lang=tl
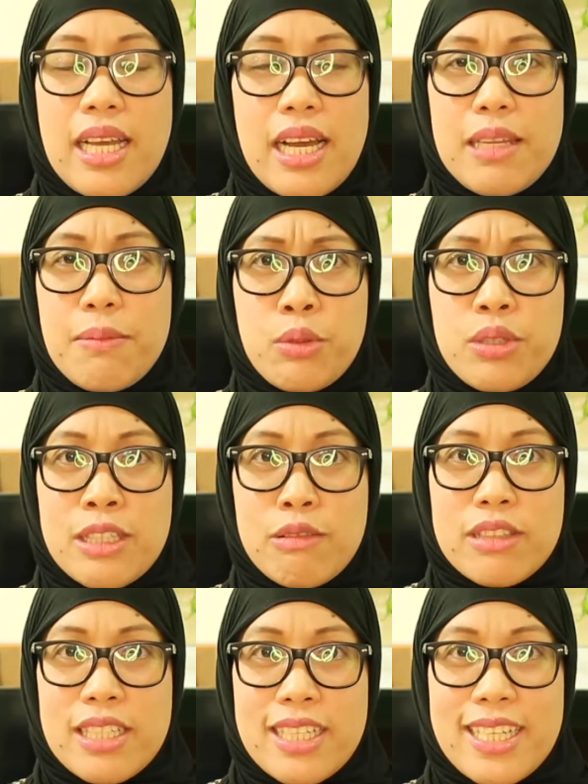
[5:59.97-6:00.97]
Kalimutan
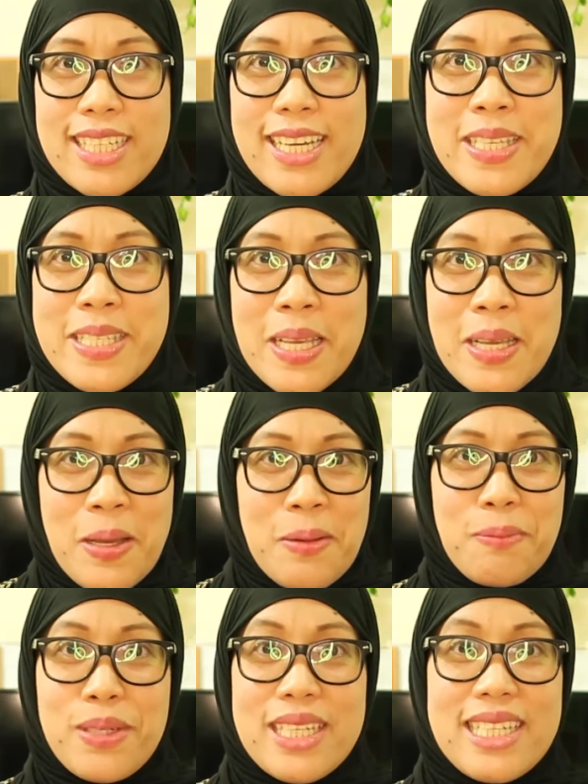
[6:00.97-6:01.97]
ko talaga guys.
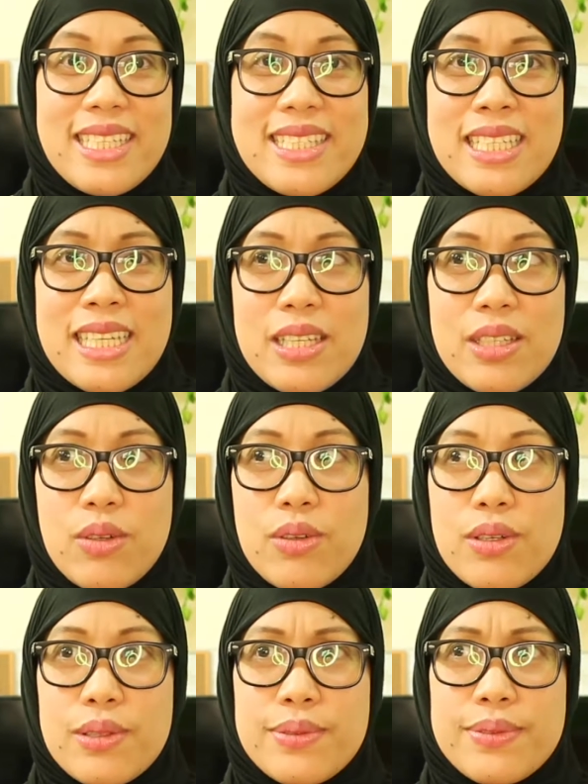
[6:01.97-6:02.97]
Brilliant Skin
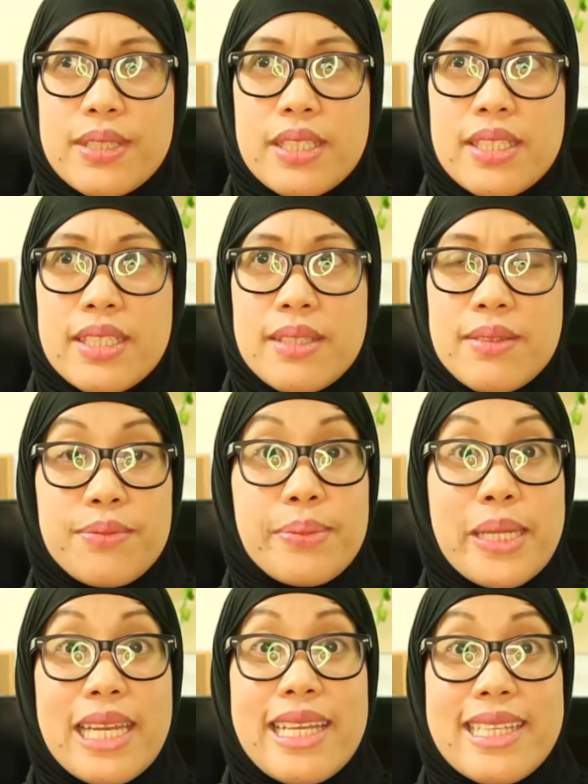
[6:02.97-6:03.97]
or Fail.
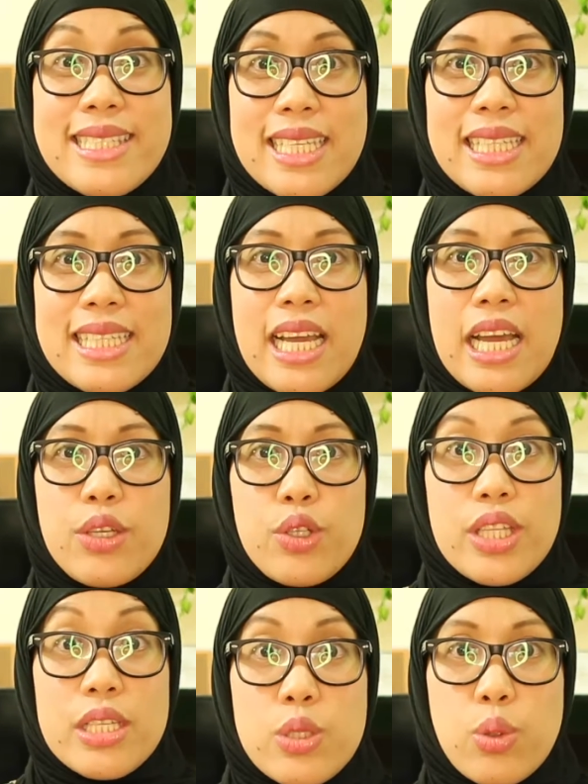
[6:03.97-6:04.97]
Brilliant Skin nga
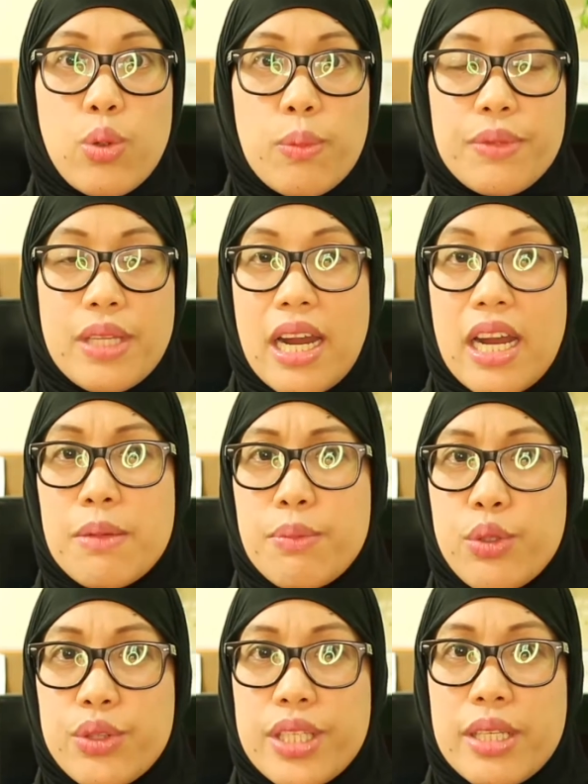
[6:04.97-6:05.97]
yun soap na
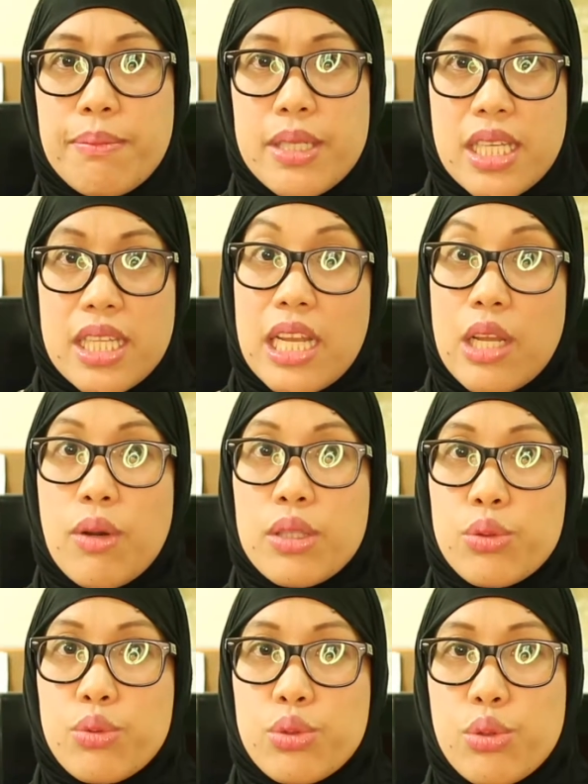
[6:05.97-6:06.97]
Arbutin. Basta
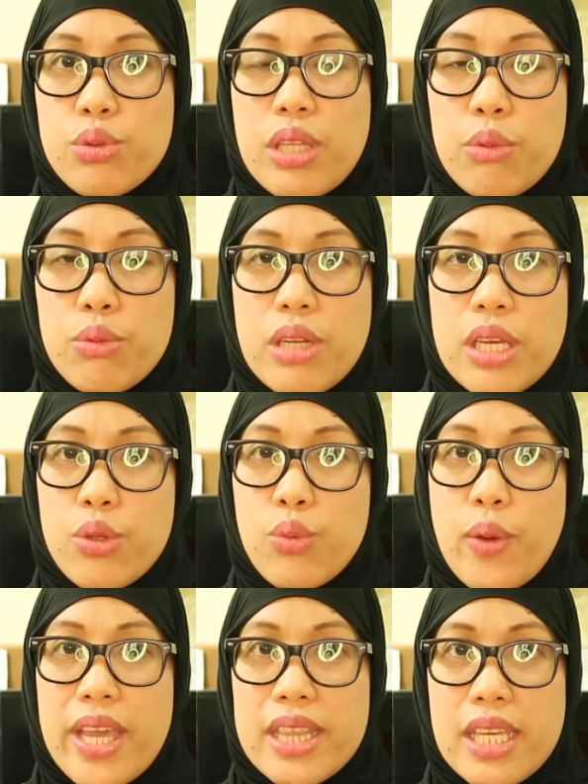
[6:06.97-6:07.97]
dalawang two-tone na kulay yun,
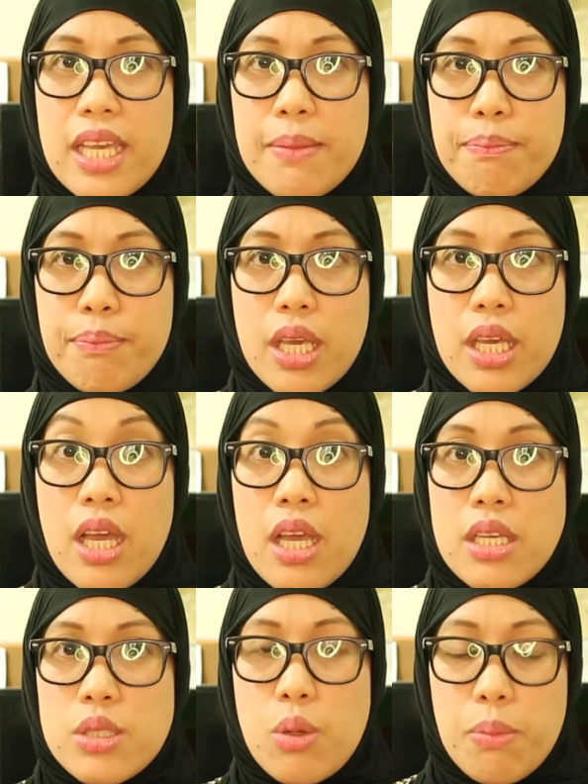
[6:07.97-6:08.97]
white and pink.
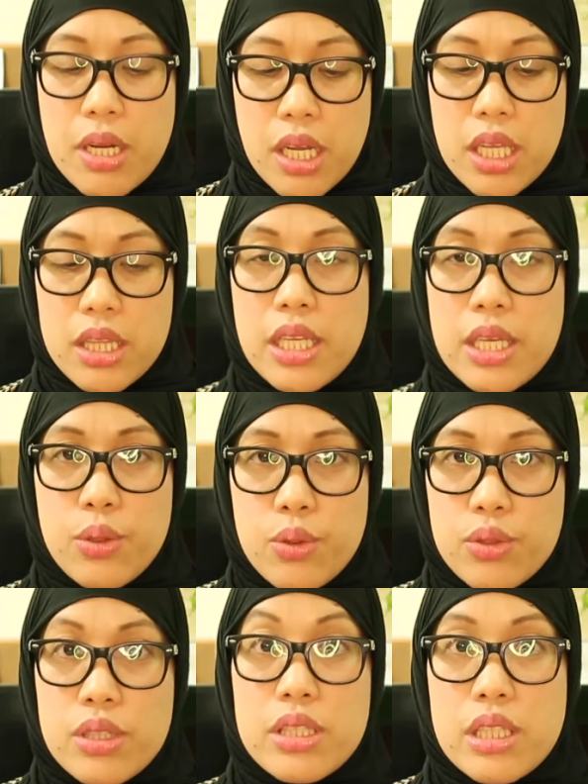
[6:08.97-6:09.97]
Sobrang ganda
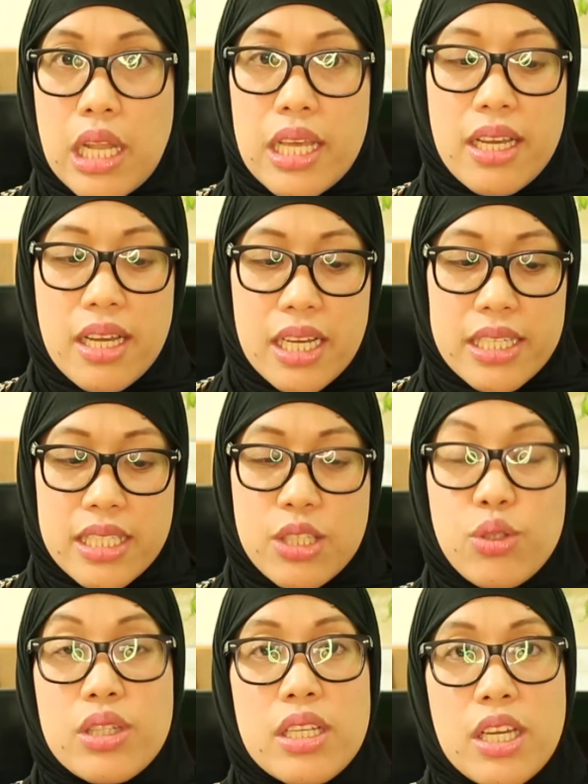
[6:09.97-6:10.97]
nun. Talagang
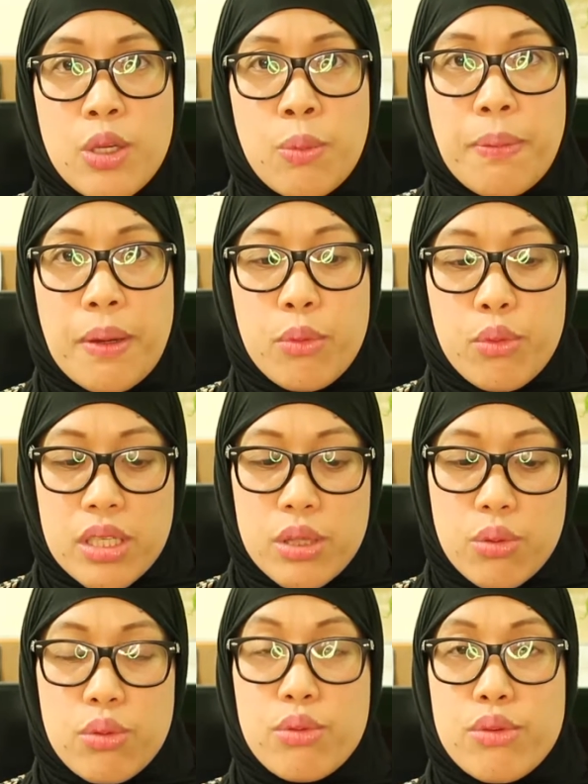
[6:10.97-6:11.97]
asin yun talaga yung
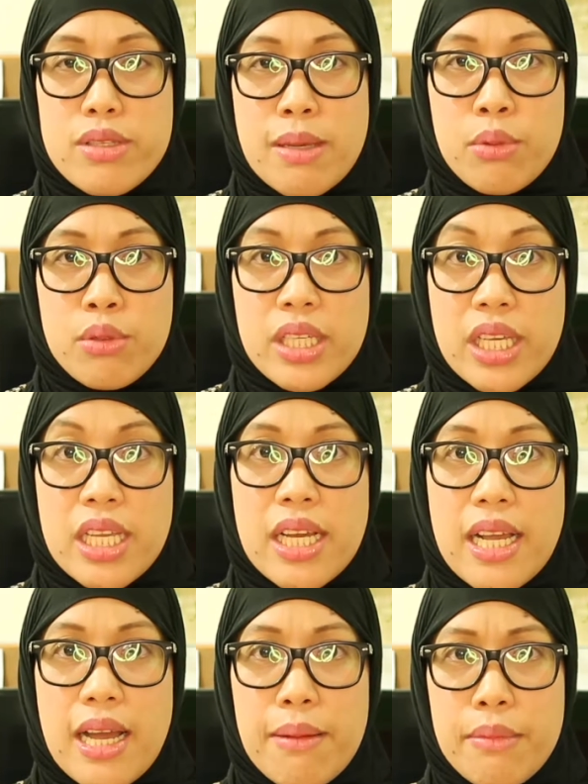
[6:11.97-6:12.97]
paborito kong sabon na
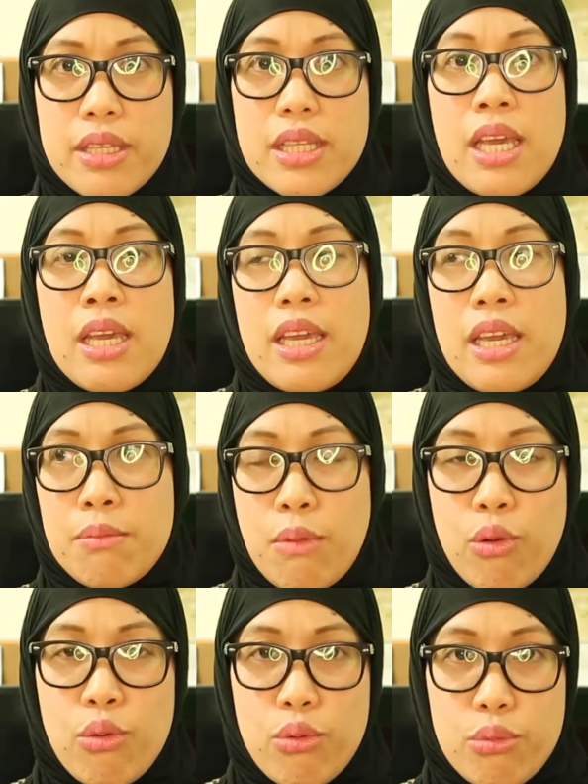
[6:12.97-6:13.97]
ginagamit. And
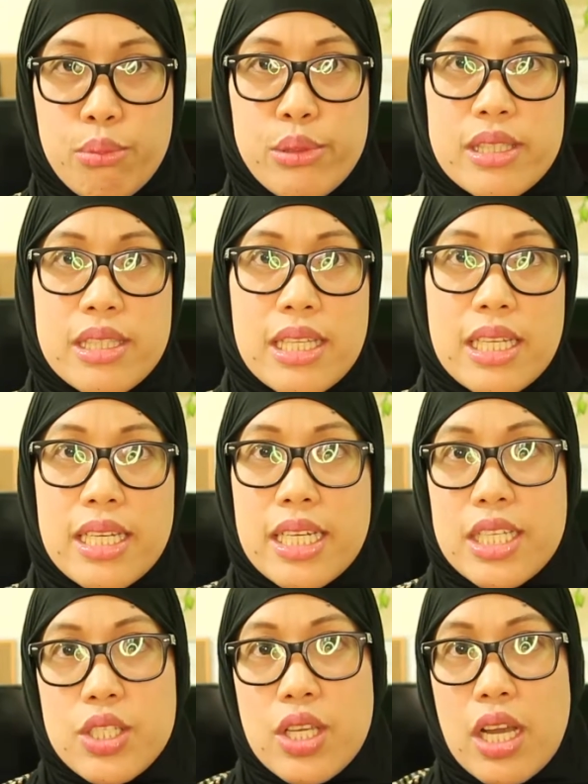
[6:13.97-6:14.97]
mauubos na
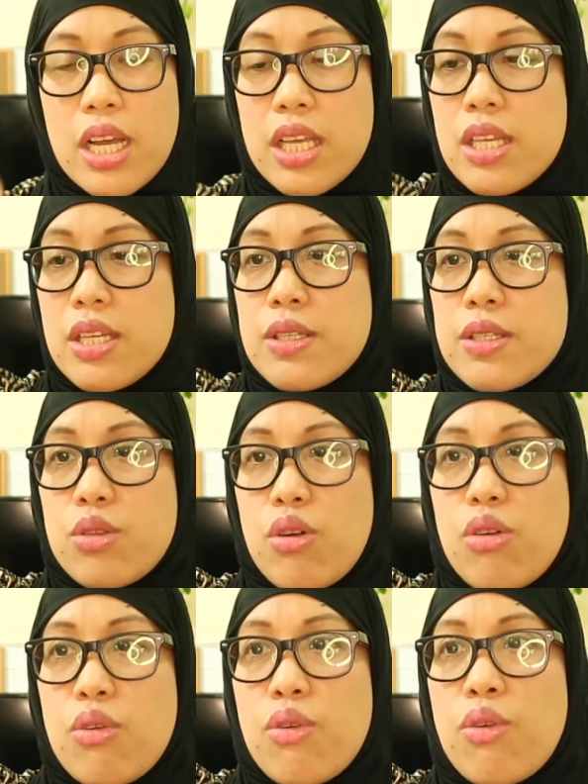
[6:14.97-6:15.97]
talaga siya.
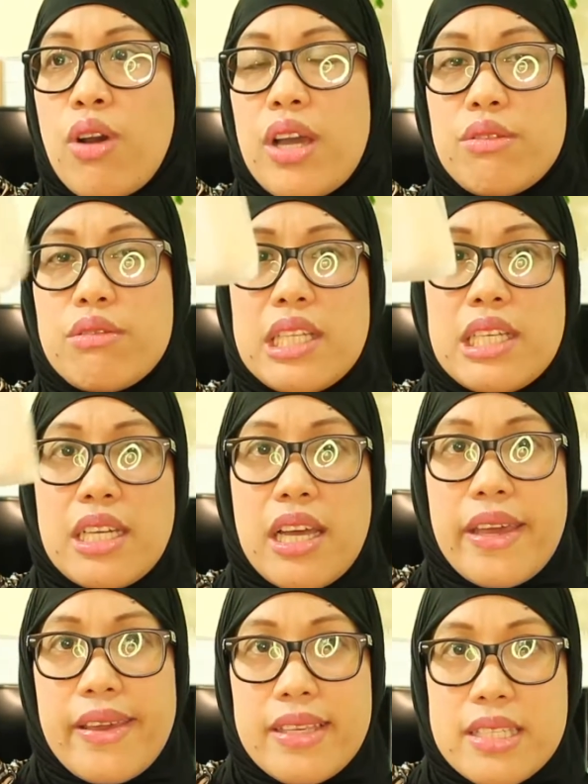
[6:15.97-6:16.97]
So, ayun lang
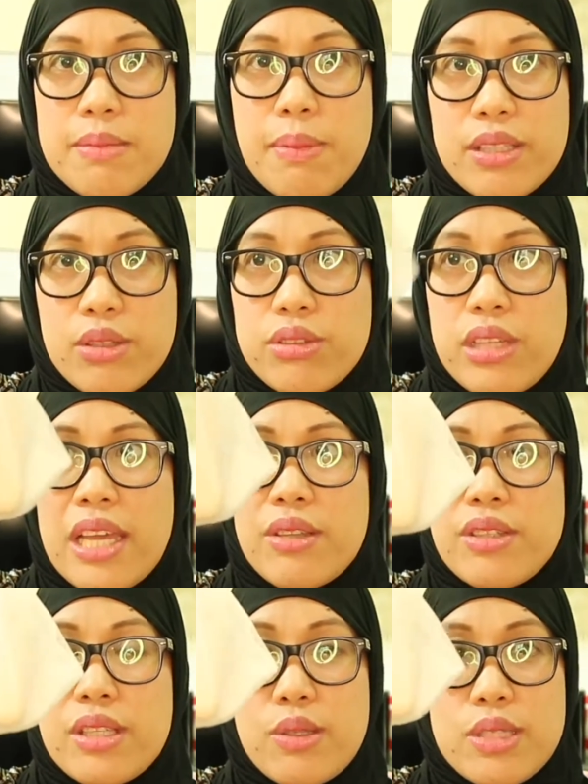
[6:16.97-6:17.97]
guys. Back tayo
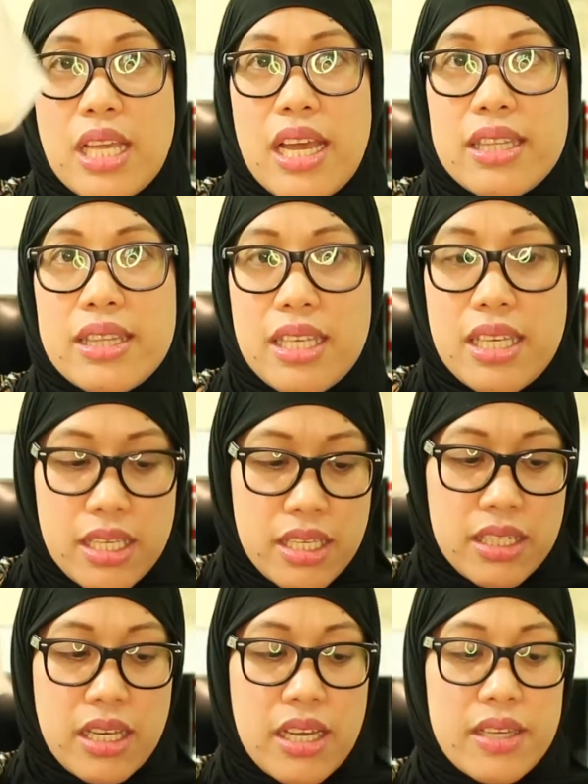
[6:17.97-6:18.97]
dito sa
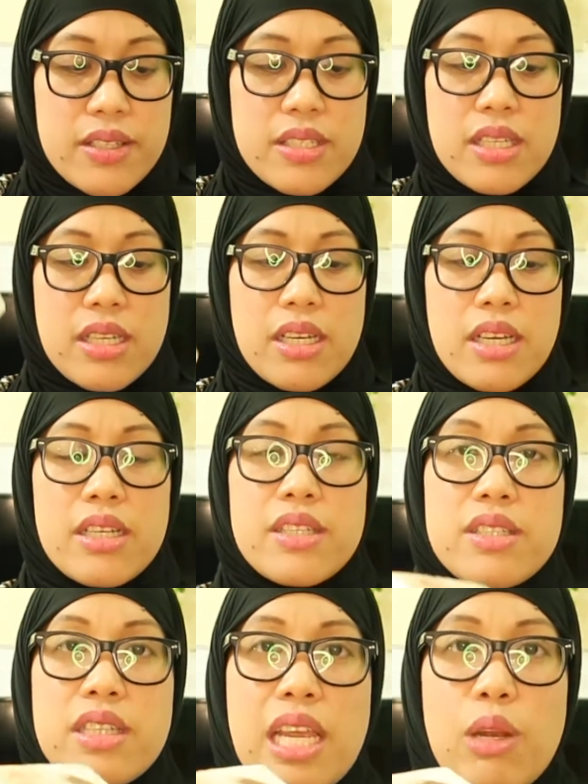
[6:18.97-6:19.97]
ating uh,
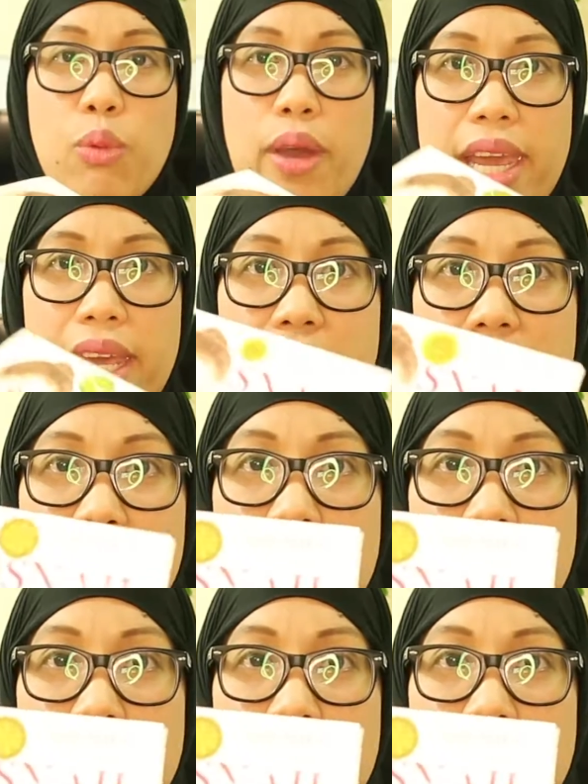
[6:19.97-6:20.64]
snail white.